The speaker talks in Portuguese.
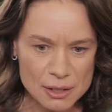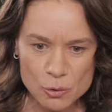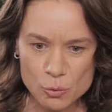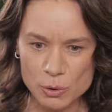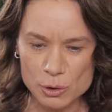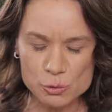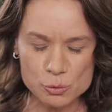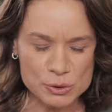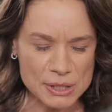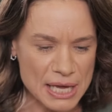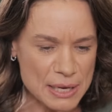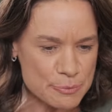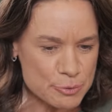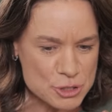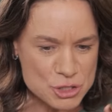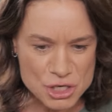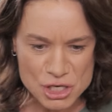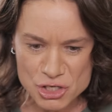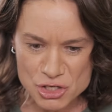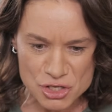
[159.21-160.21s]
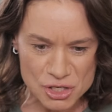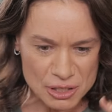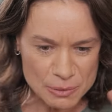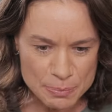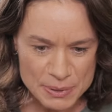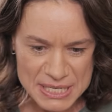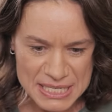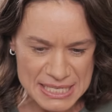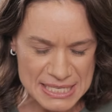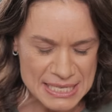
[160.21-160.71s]
quanto tempo a gente
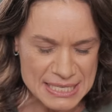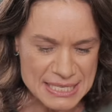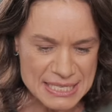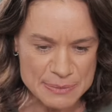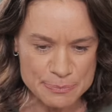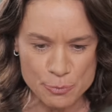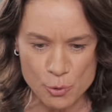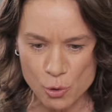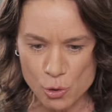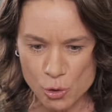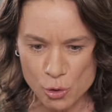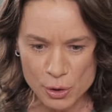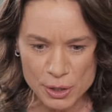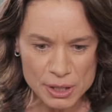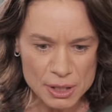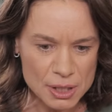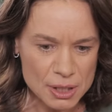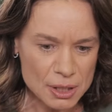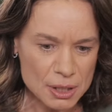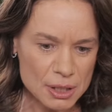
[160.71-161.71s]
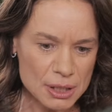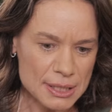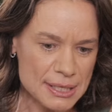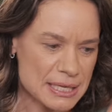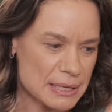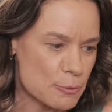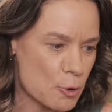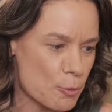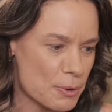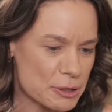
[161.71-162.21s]
precisa se expor, em
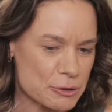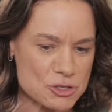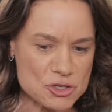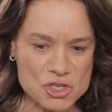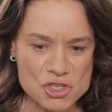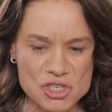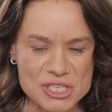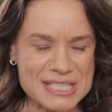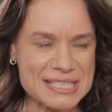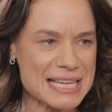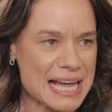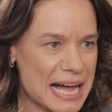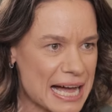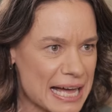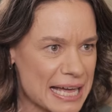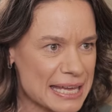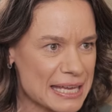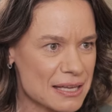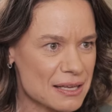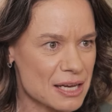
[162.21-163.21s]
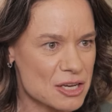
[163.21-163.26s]
que momento a gente sai.